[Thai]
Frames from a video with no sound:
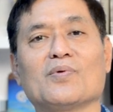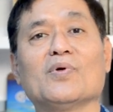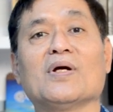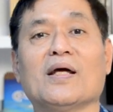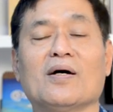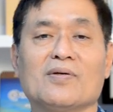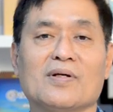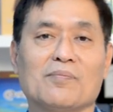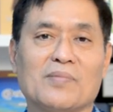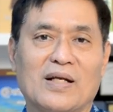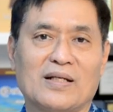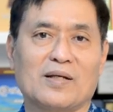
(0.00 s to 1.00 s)
ด้วยแล้วเนี่ย
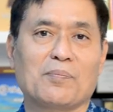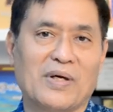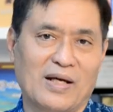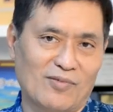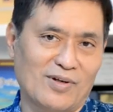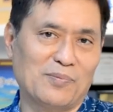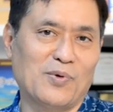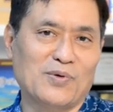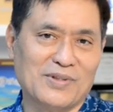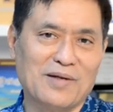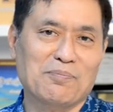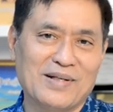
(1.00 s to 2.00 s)
มันอาจจะแพงกว่าลำโพง
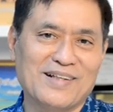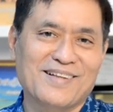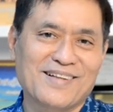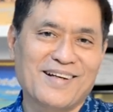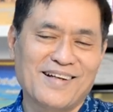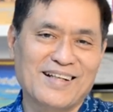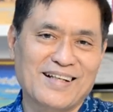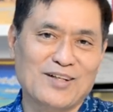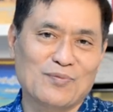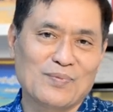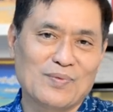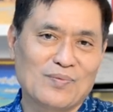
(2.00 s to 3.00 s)
ตั้งพื้นก็ได้นะครับ